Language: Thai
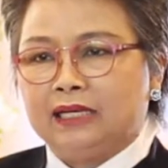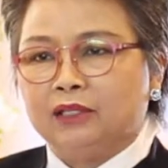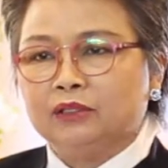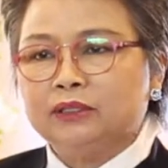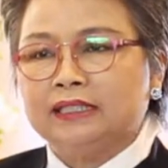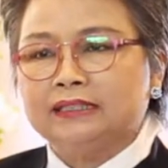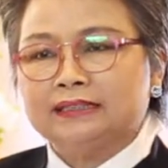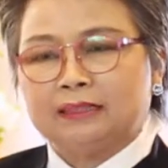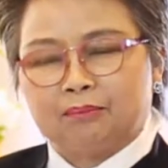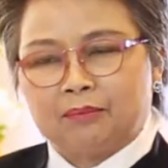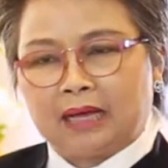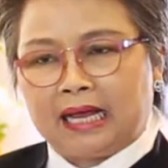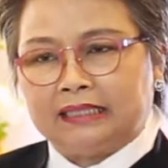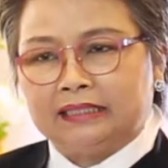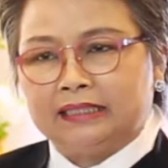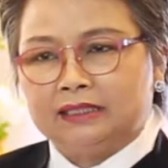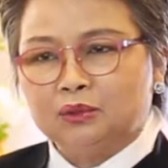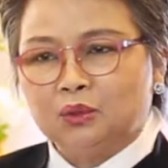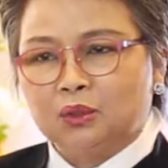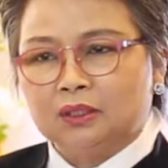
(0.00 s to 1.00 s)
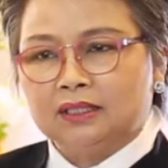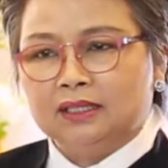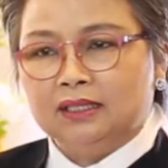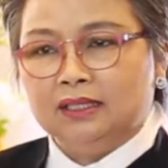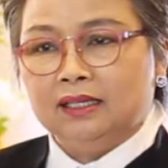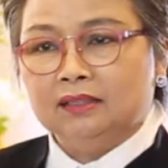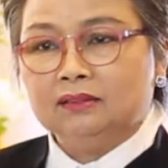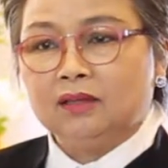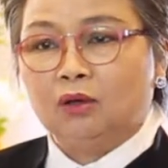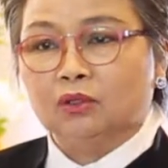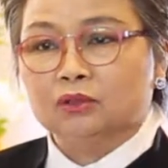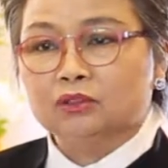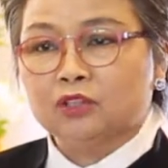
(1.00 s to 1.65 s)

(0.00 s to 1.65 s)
แล้วที่สำคัญที่สุดคือเรื่องของ